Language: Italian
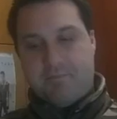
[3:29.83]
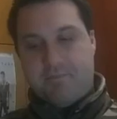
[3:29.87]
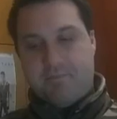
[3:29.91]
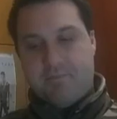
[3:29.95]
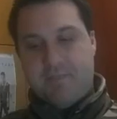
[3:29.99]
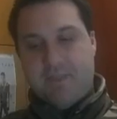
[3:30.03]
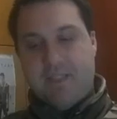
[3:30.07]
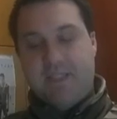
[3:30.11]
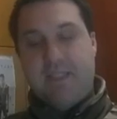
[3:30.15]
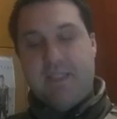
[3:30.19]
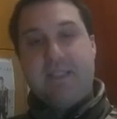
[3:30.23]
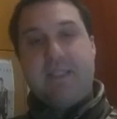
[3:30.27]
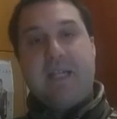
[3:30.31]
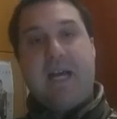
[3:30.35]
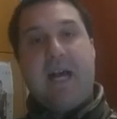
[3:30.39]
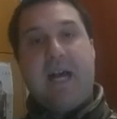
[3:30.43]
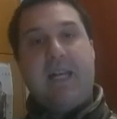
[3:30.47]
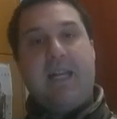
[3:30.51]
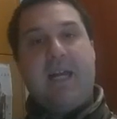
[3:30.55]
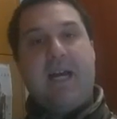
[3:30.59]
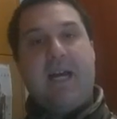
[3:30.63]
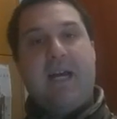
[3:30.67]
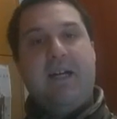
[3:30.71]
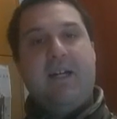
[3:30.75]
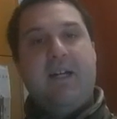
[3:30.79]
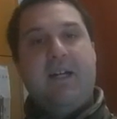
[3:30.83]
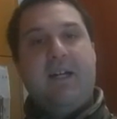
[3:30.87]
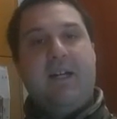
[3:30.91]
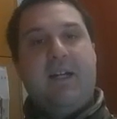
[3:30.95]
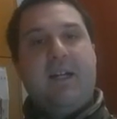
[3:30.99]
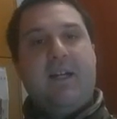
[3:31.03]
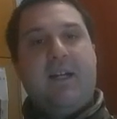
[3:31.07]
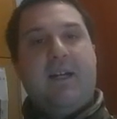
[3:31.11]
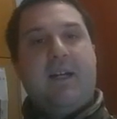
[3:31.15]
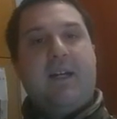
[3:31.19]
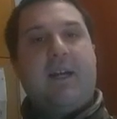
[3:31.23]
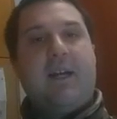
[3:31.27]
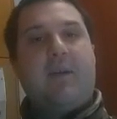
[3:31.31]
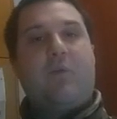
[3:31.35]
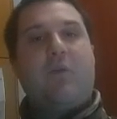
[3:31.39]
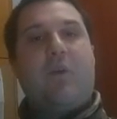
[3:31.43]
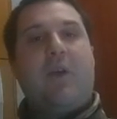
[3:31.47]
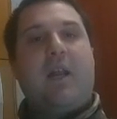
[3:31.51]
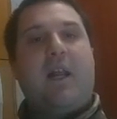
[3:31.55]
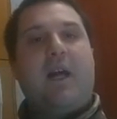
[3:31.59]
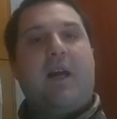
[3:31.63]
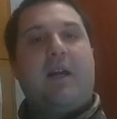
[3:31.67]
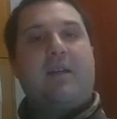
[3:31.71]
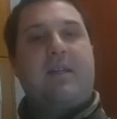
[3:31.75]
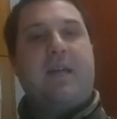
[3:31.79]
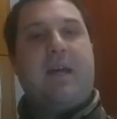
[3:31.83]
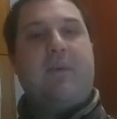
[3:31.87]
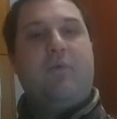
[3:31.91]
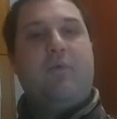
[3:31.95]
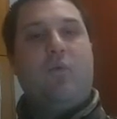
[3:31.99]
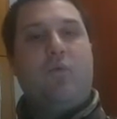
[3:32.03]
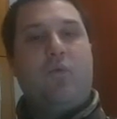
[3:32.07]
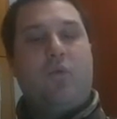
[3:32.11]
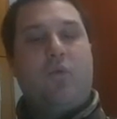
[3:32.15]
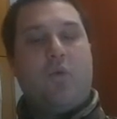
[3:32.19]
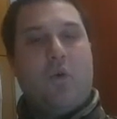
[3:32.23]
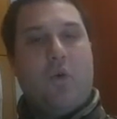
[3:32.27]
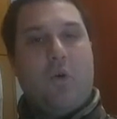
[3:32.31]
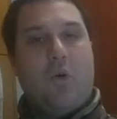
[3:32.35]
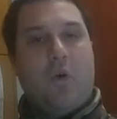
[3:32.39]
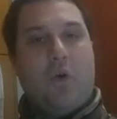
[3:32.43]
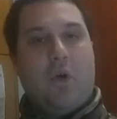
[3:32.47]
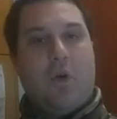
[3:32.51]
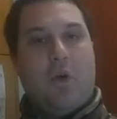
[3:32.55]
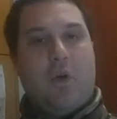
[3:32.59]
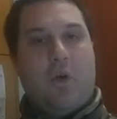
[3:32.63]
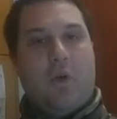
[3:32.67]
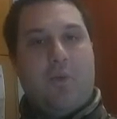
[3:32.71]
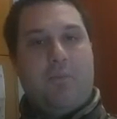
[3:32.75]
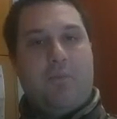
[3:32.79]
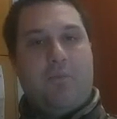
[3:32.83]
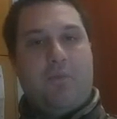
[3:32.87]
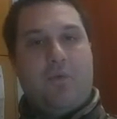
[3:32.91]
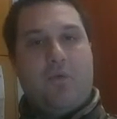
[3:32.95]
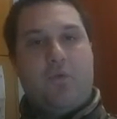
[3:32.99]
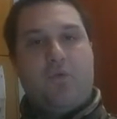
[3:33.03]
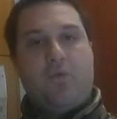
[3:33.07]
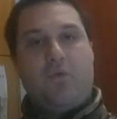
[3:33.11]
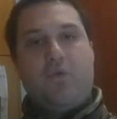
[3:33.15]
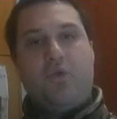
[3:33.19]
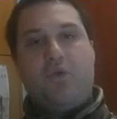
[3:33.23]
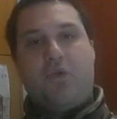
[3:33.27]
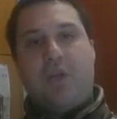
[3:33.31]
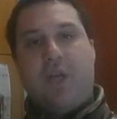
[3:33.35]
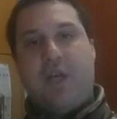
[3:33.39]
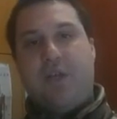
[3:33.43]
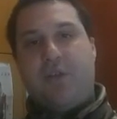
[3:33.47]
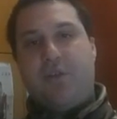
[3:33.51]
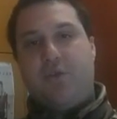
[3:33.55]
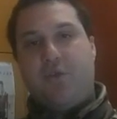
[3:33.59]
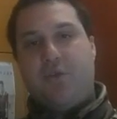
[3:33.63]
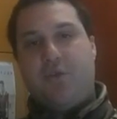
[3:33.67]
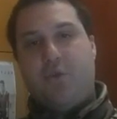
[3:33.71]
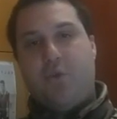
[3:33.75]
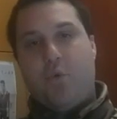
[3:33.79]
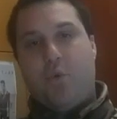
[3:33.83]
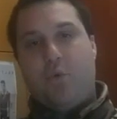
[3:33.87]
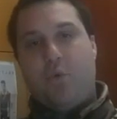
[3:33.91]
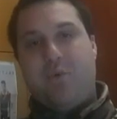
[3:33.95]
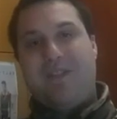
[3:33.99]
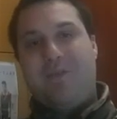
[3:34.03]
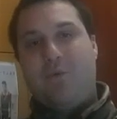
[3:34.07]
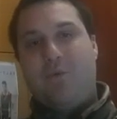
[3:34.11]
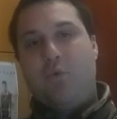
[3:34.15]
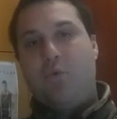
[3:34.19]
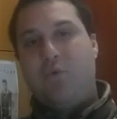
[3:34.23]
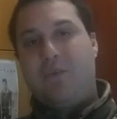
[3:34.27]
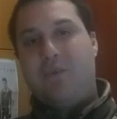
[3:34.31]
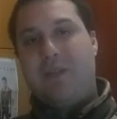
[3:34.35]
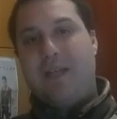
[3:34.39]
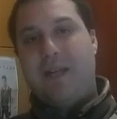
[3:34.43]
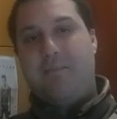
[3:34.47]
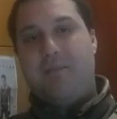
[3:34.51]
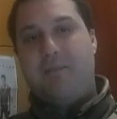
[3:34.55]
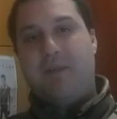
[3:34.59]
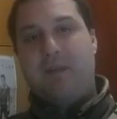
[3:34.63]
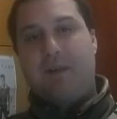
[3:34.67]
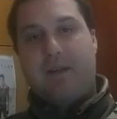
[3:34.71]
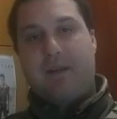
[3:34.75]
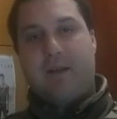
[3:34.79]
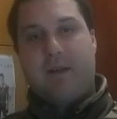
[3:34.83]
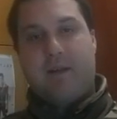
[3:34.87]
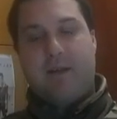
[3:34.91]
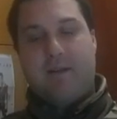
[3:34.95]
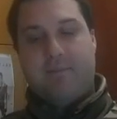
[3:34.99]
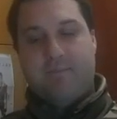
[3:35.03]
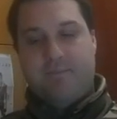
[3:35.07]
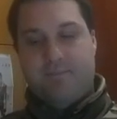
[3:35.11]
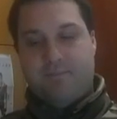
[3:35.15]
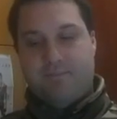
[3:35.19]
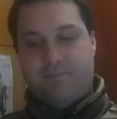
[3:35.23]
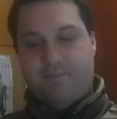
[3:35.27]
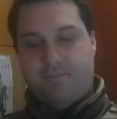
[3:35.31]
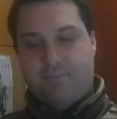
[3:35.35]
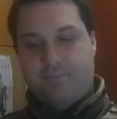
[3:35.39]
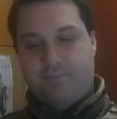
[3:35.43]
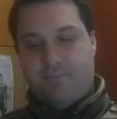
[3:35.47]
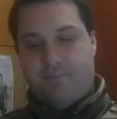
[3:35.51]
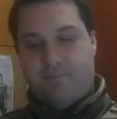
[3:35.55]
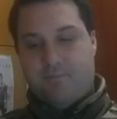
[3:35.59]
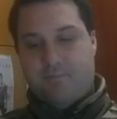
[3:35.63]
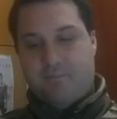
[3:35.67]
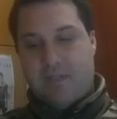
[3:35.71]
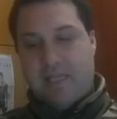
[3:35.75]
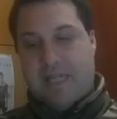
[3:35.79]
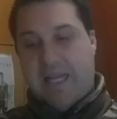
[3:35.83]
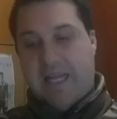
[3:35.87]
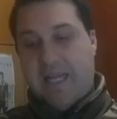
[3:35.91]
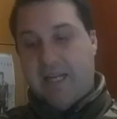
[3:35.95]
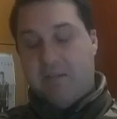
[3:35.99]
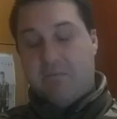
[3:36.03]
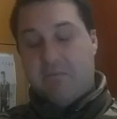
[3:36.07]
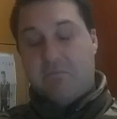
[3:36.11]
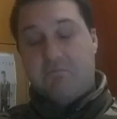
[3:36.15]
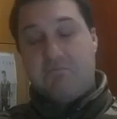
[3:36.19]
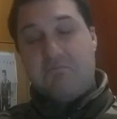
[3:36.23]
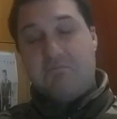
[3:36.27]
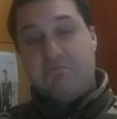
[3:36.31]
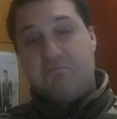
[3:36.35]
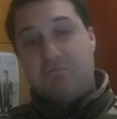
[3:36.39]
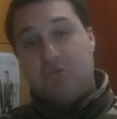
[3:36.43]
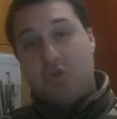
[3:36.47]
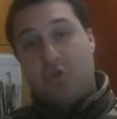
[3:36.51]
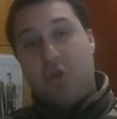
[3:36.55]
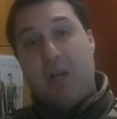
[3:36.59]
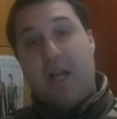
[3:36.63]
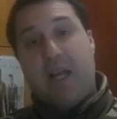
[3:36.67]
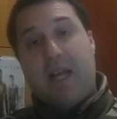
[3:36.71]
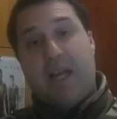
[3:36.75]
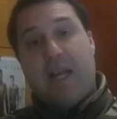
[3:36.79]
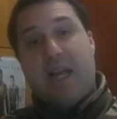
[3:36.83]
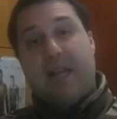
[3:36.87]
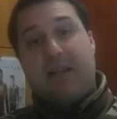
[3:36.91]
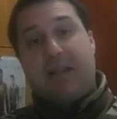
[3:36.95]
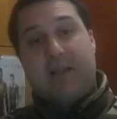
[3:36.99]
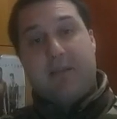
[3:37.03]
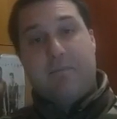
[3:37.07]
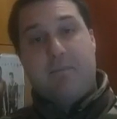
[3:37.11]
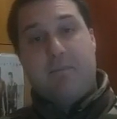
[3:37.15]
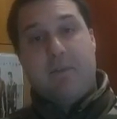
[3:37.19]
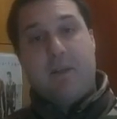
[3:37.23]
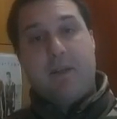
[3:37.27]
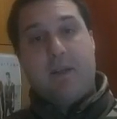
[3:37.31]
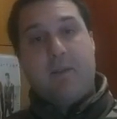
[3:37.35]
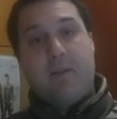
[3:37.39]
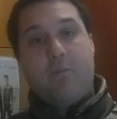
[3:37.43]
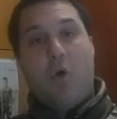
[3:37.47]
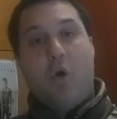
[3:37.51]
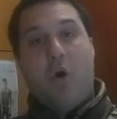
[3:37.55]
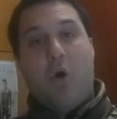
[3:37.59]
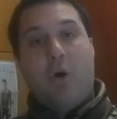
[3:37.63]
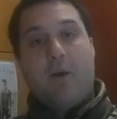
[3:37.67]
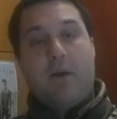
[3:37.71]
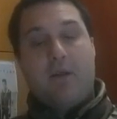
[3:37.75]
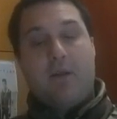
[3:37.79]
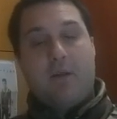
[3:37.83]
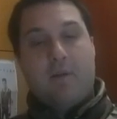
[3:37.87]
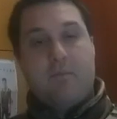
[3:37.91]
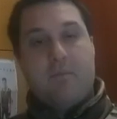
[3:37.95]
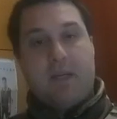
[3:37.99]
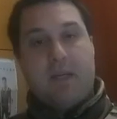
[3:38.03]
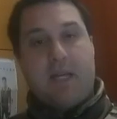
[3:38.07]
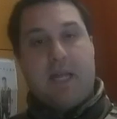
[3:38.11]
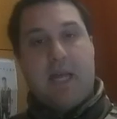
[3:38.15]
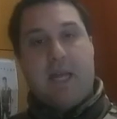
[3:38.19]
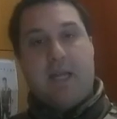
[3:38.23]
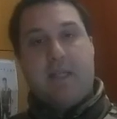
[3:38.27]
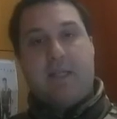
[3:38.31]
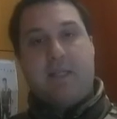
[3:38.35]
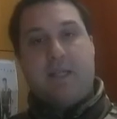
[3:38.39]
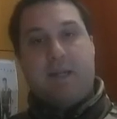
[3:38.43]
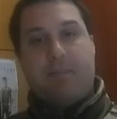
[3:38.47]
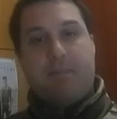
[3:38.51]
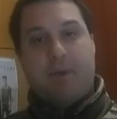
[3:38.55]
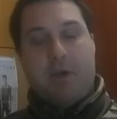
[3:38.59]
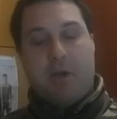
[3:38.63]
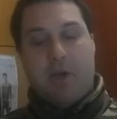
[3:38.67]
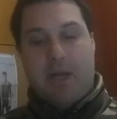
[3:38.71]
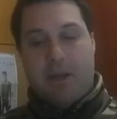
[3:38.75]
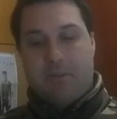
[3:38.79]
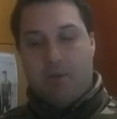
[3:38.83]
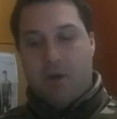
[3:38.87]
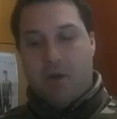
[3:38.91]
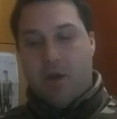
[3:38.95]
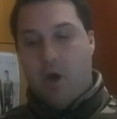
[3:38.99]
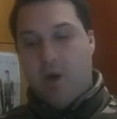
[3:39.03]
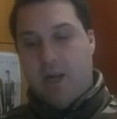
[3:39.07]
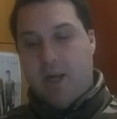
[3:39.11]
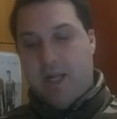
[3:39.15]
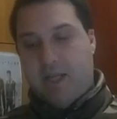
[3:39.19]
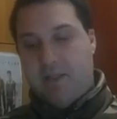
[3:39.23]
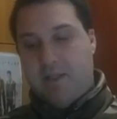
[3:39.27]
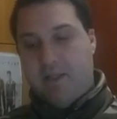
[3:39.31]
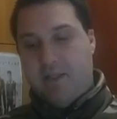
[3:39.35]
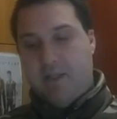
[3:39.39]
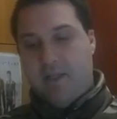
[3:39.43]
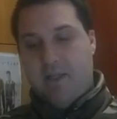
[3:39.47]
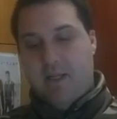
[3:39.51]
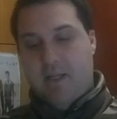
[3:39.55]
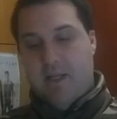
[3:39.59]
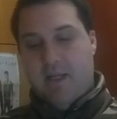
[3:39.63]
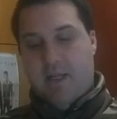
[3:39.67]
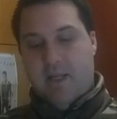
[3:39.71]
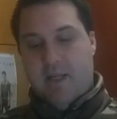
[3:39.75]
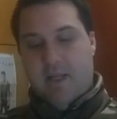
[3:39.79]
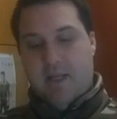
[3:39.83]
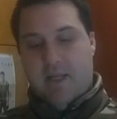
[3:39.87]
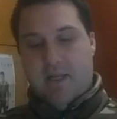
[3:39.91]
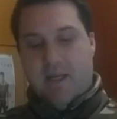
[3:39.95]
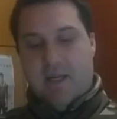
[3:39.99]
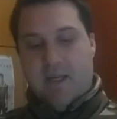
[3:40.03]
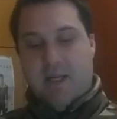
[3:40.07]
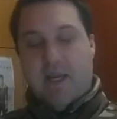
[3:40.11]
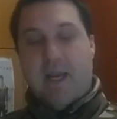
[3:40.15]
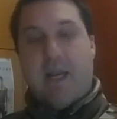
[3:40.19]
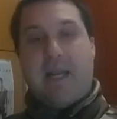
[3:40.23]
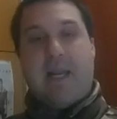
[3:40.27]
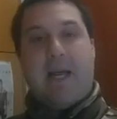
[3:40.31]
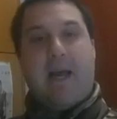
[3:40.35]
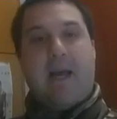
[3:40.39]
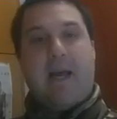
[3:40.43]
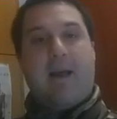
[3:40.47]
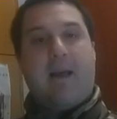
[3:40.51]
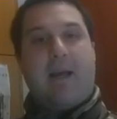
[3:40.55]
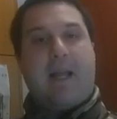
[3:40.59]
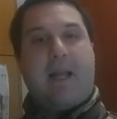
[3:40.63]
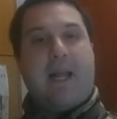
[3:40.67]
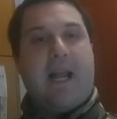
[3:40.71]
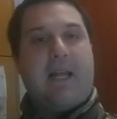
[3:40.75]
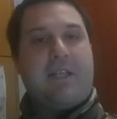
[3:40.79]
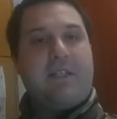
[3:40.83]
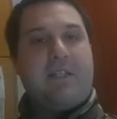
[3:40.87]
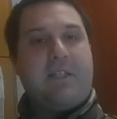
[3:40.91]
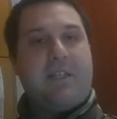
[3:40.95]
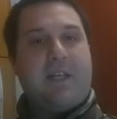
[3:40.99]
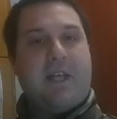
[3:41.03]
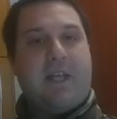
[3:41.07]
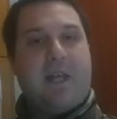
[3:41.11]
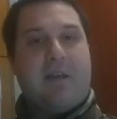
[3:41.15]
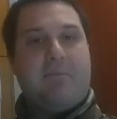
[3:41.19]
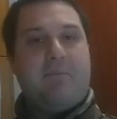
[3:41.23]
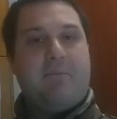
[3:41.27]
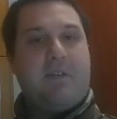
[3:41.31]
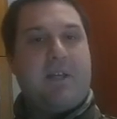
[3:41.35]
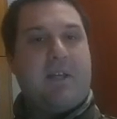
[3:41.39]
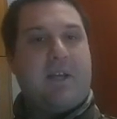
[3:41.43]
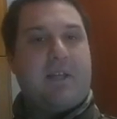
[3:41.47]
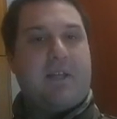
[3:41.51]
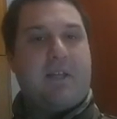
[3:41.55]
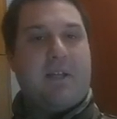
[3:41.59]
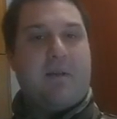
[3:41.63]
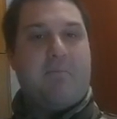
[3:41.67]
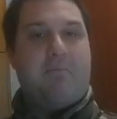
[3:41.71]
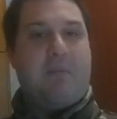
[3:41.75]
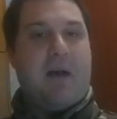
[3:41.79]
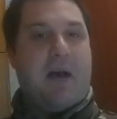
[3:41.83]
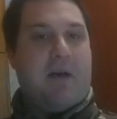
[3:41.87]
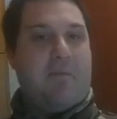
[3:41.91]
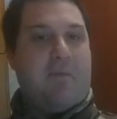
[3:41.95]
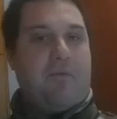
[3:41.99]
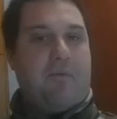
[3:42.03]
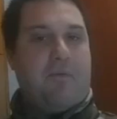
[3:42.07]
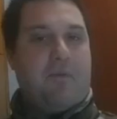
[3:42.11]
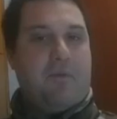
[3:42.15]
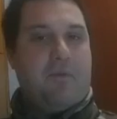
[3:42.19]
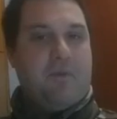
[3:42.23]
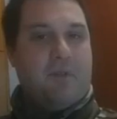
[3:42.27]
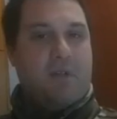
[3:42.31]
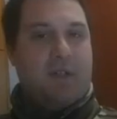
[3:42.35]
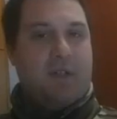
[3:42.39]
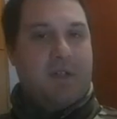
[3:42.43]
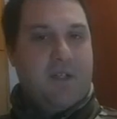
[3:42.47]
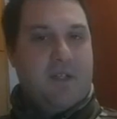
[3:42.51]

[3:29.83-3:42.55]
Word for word: in Italia è quella che ha avuto eh, più successo di tutte le birre. Magari sono anche altre birre buone, però la Moretti è la classica birra del baffo